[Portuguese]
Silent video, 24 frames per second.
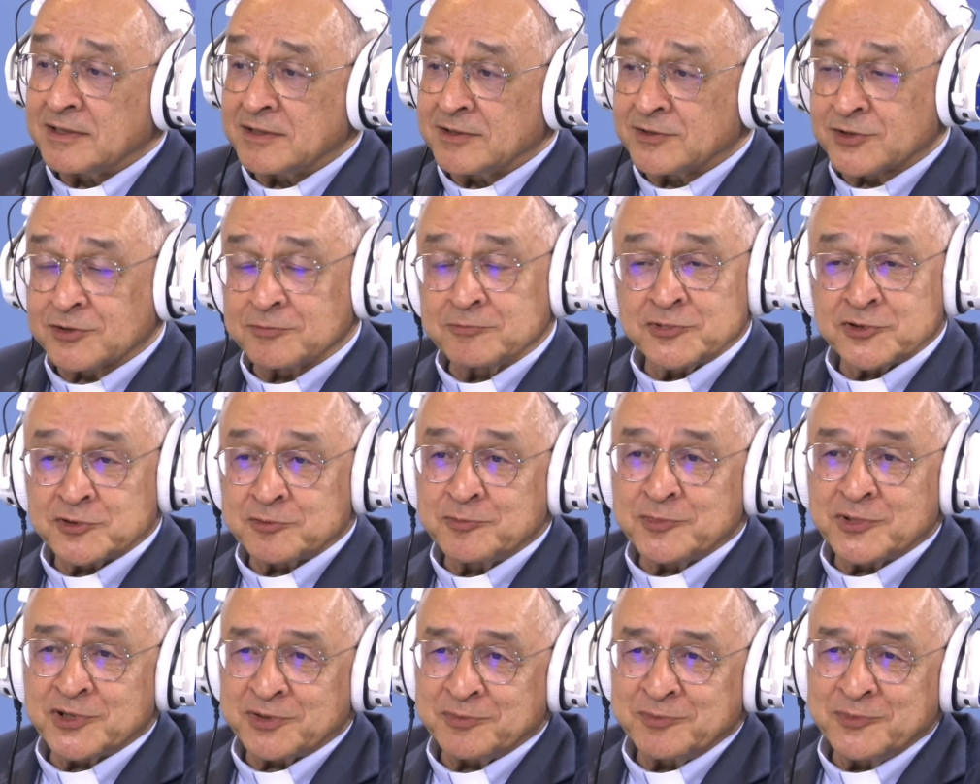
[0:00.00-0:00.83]
Somos
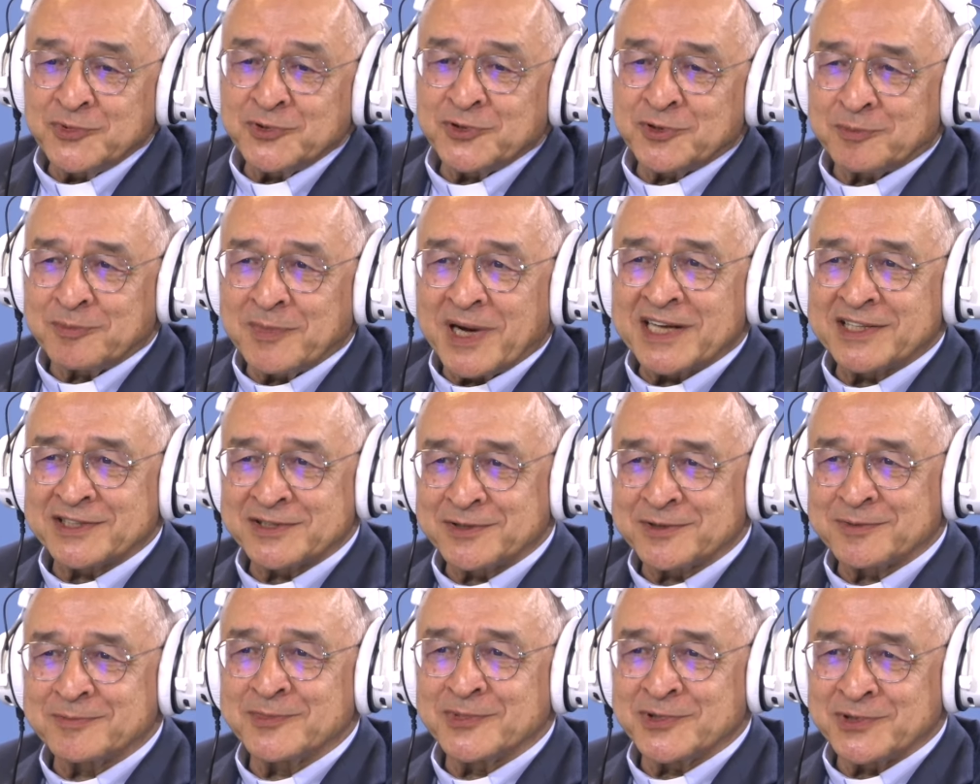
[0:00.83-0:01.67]
muito mais
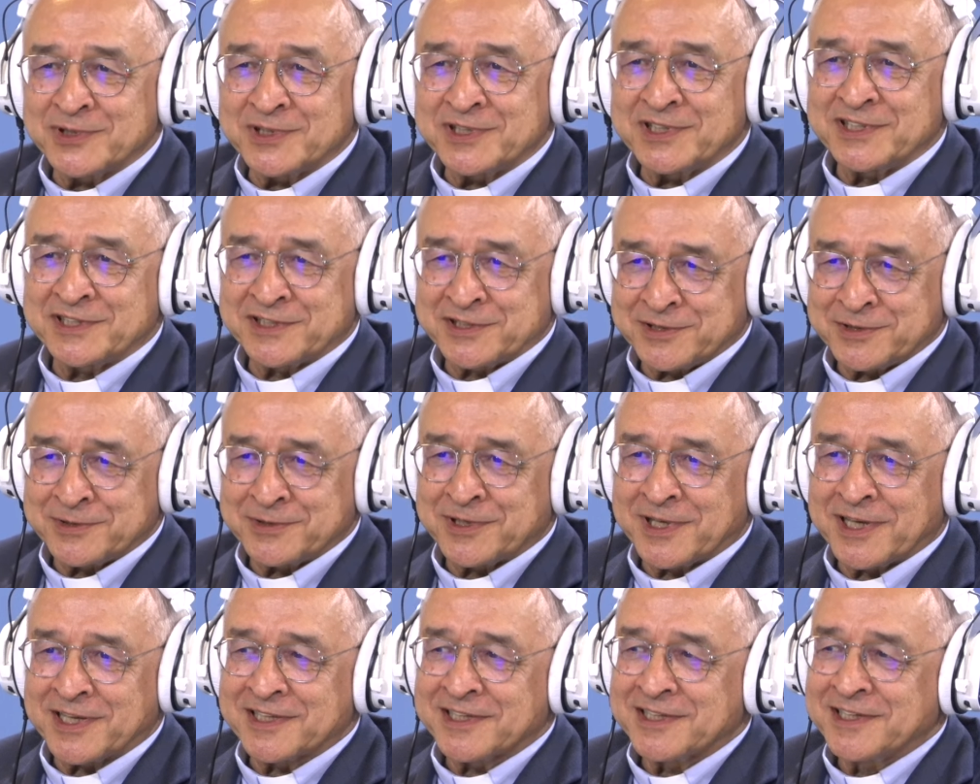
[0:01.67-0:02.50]
do que
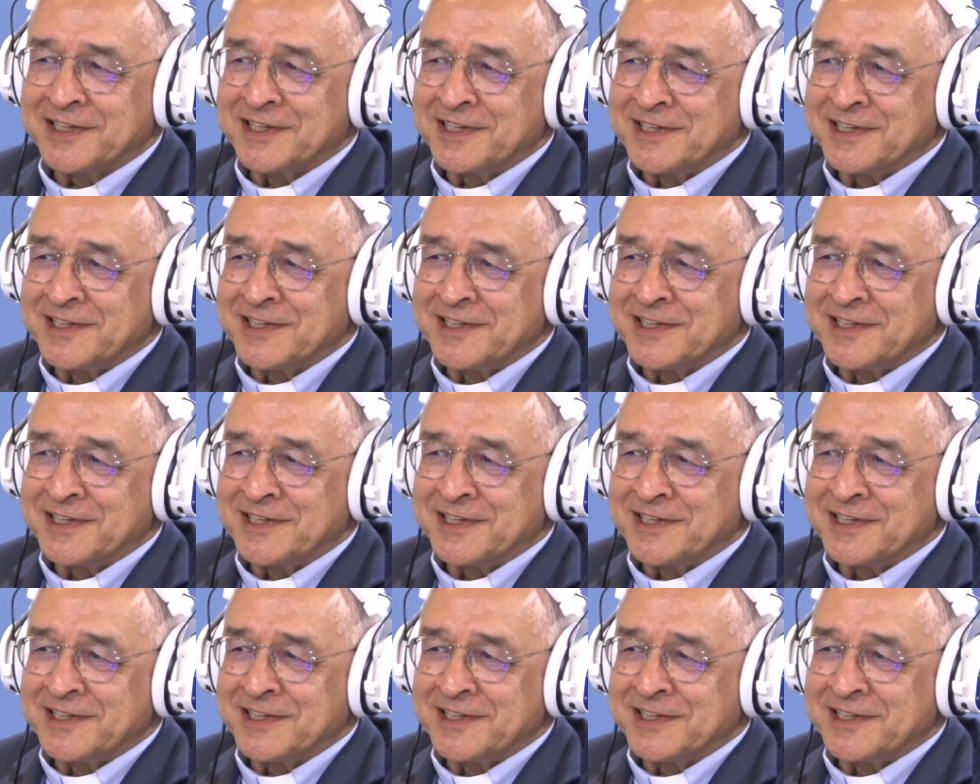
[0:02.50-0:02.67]
multinacional.